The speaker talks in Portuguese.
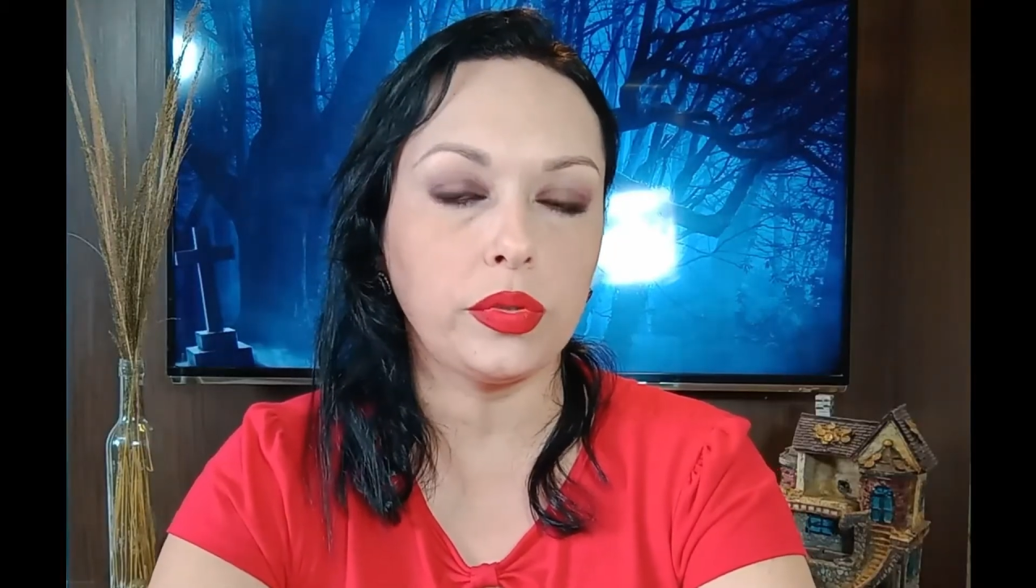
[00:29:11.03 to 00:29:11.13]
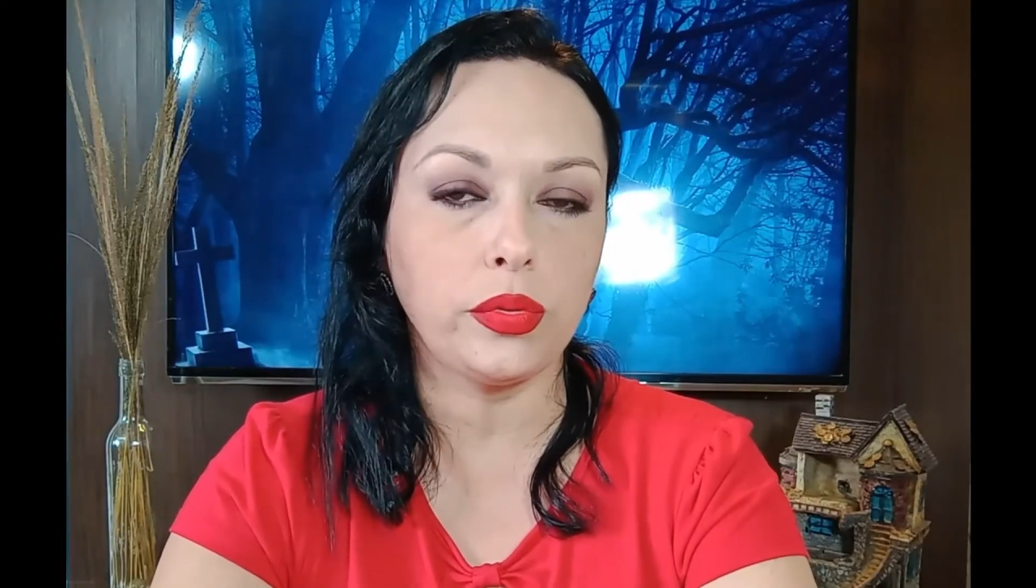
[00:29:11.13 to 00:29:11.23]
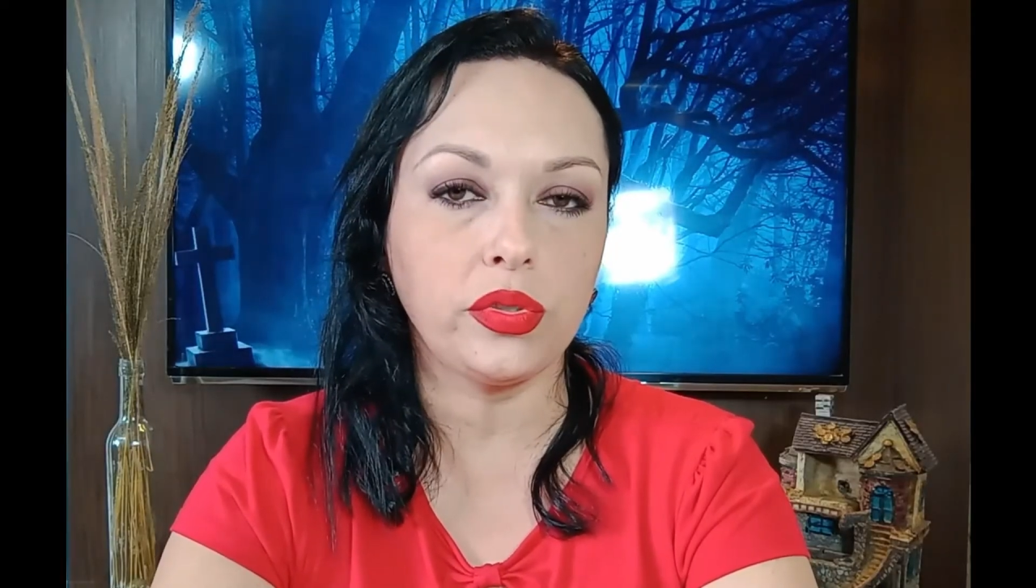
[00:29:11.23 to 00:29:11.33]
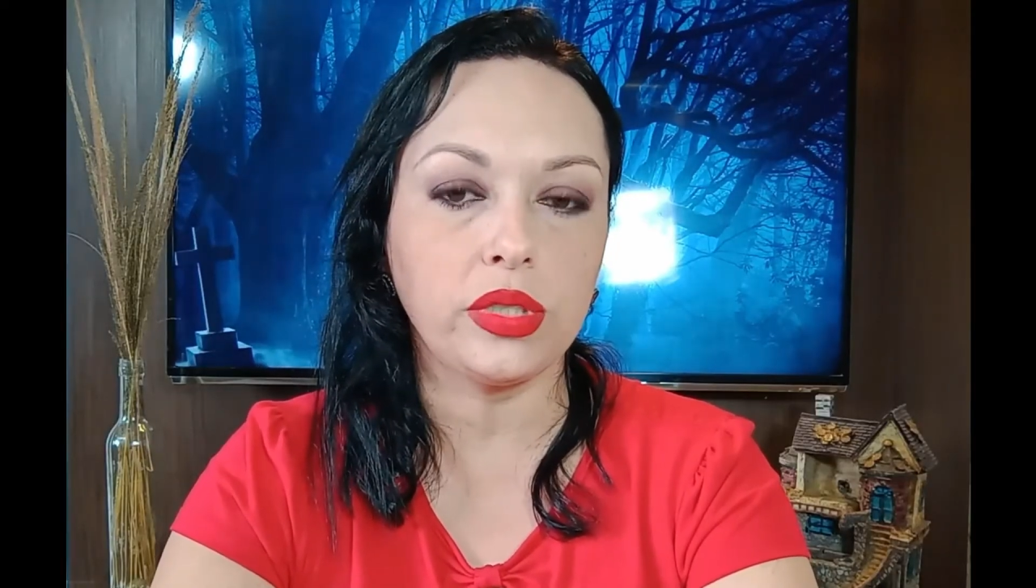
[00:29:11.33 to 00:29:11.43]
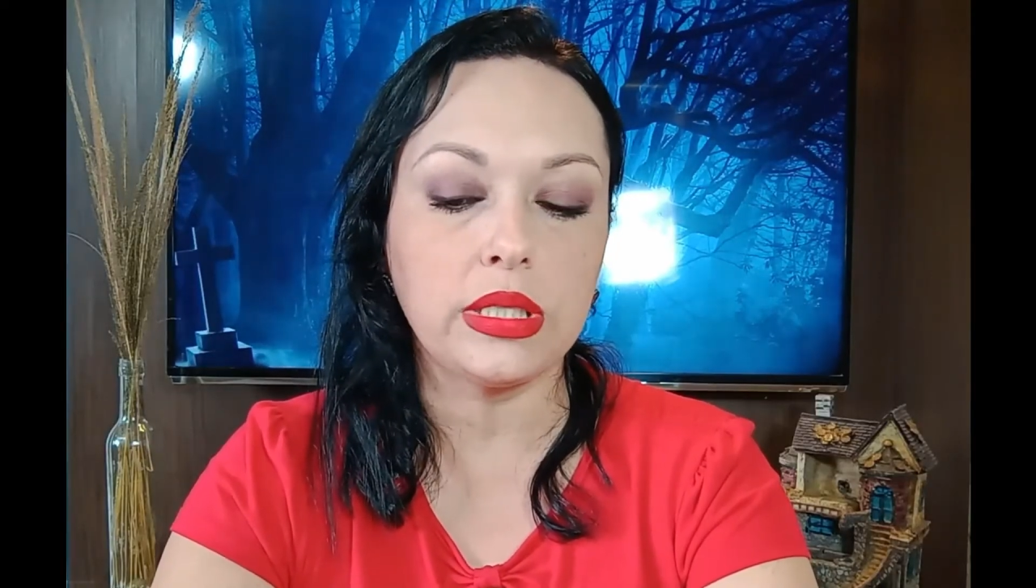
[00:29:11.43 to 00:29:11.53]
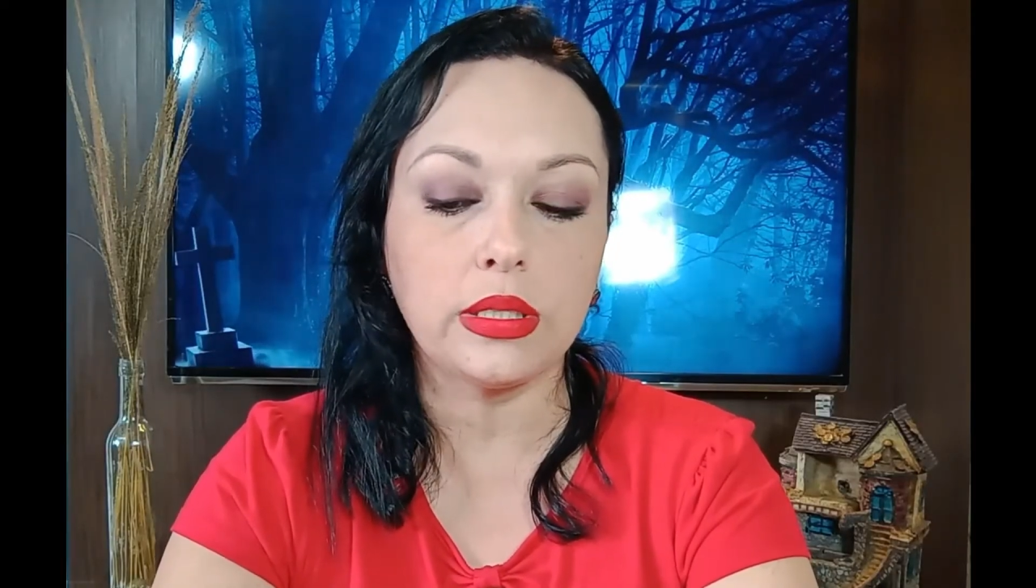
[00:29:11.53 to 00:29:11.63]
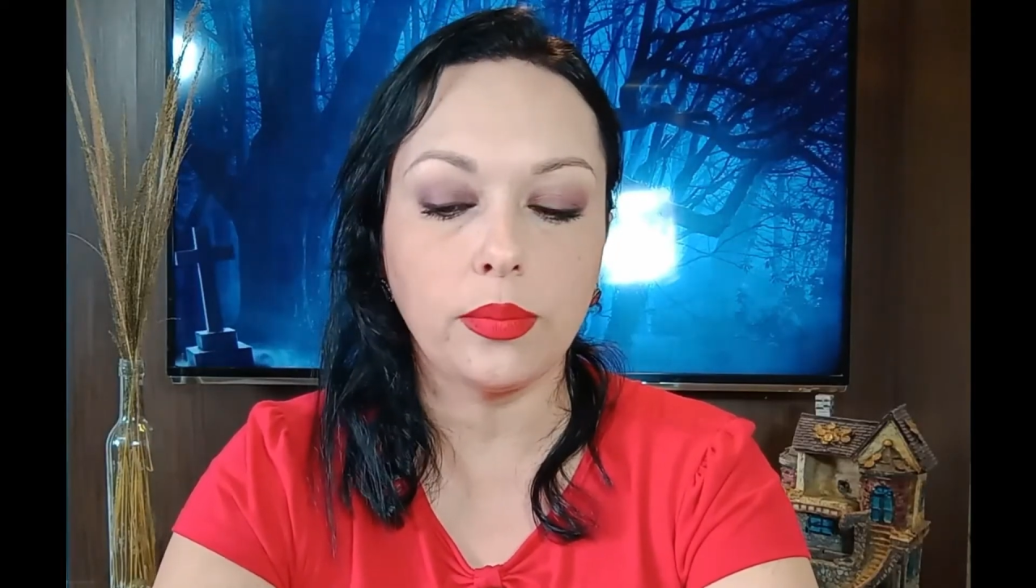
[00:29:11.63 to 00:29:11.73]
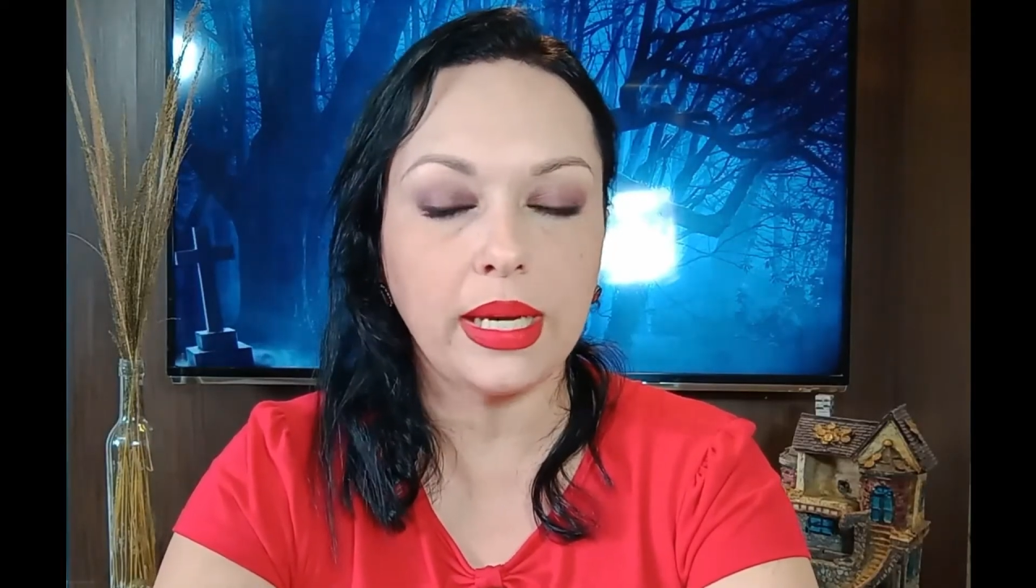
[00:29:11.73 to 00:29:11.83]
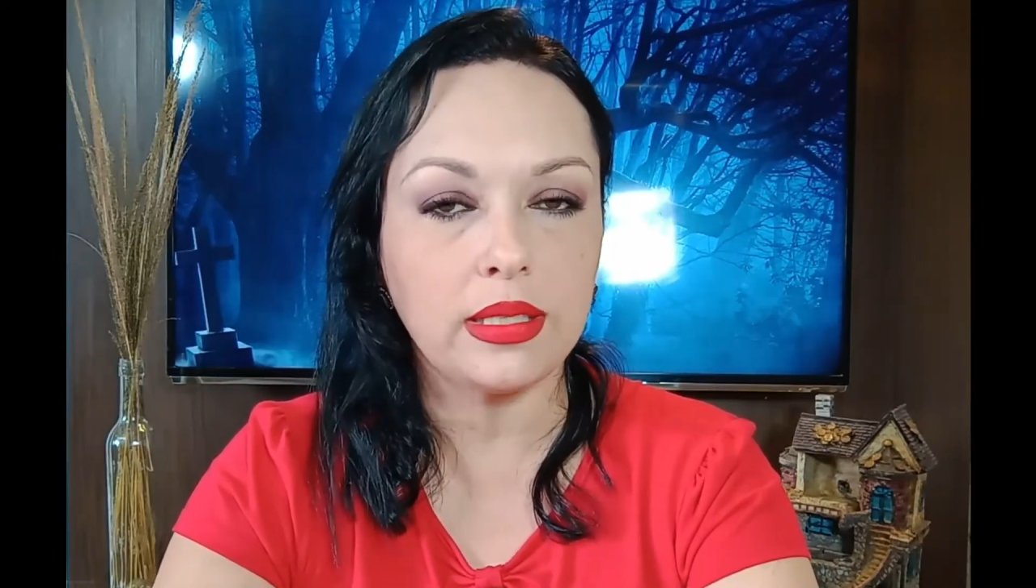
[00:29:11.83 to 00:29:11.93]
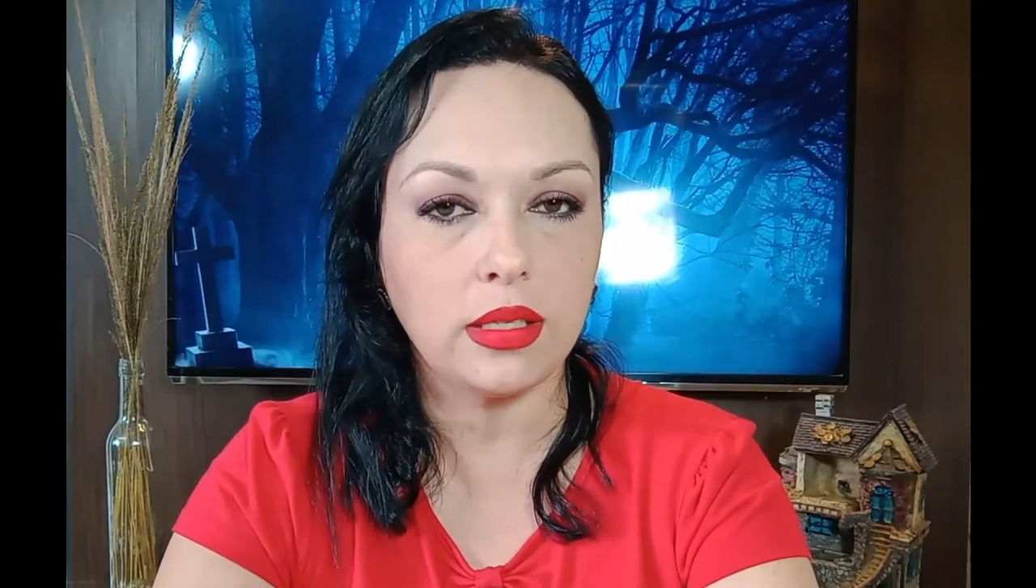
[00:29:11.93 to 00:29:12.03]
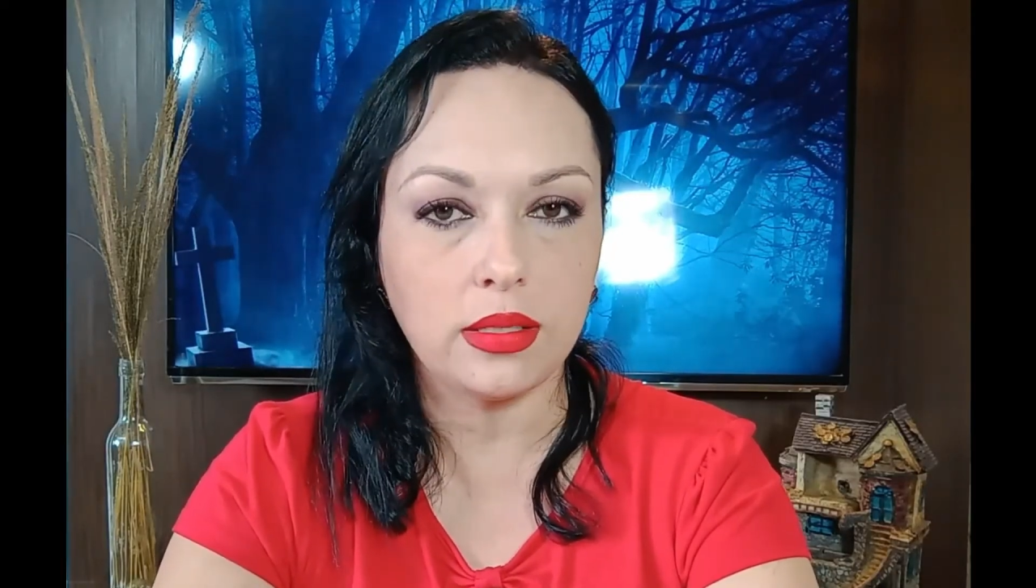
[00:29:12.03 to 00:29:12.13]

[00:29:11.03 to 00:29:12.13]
pessoas que são mais